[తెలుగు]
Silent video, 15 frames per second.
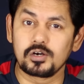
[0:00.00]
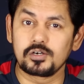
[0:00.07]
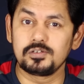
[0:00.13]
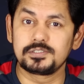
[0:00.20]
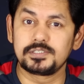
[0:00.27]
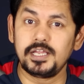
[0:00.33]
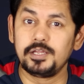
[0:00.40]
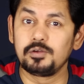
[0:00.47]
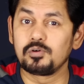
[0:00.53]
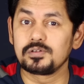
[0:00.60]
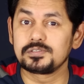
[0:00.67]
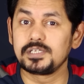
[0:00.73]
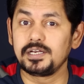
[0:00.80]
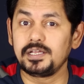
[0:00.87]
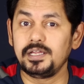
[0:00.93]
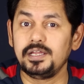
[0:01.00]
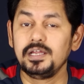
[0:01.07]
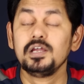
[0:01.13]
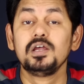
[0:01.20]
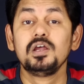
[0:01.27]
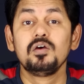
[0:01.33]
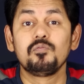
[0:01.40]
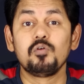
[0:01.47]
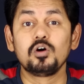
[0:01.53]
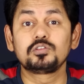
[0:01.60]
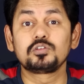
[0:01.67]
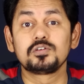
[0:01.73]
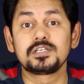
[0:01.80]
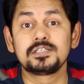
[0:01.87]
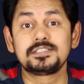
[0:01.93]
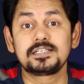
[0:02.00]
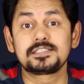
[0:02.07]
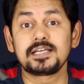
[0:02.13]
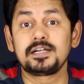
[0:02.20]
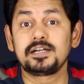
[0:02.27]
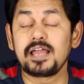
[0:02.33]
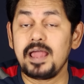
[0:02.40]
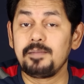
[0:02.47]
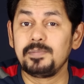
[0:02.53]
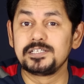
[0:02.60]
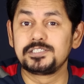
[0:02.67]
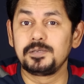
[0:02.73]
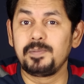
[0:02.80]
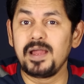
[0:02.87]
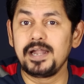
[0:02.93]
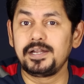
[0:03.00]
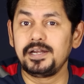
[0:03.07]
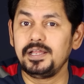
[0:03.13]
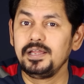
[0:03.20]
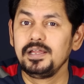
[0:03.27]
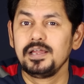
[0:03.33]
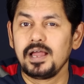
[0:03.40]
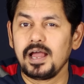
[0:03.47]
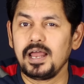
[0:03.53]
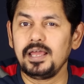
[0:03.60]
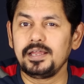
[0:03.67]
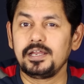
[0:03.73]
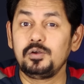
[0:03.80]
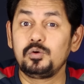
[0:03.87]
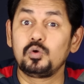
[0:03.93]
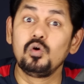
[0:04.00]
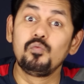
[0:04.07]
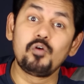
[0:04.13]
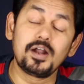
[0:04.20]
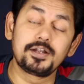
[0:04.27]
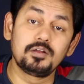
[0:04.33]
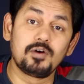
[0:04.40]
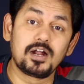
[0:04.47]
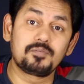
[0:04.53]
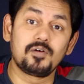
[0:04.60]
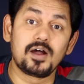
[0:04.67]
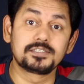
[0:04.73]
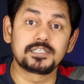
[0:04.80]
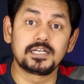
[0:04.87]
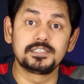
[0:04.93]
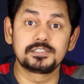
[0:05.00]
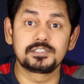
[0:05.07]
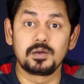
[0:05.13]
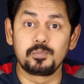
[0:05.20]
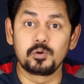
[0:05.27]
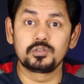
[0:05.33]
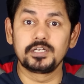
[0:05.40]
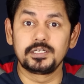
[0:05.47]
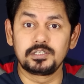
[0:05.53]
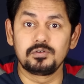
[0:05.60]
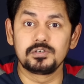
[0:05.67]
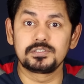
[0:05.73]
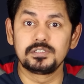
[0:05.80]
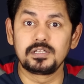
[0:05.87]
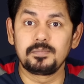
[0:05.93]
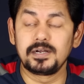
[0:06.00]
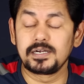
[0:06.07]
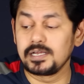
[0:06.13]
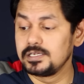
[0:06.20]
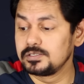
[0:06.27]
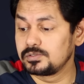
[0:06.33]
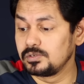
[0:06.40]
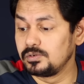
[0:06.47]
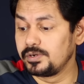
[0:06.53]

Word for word: ఒకటి వస్తే ఇంకోటి వచ్చేసరికి ఫోర్ థౌజండ్ సిక్స్ హండ్రెడ్ ఎంహెచ్ బ్యాటరీ అలాగే టూ ఫార్టీ వాట్ ఫాస్ట్ ఛార్జింగ్ సపోర్ట్ అయితే వస్తుందన్నమాట సో